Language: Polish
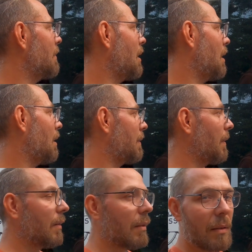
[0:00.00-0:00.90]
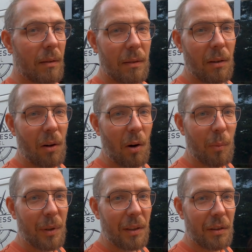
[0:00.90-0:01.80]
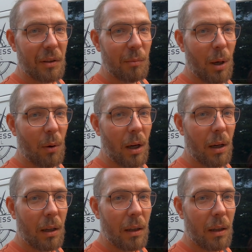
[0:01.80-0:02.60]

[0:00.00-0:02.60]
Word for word: No ale co? Oby się trzymała.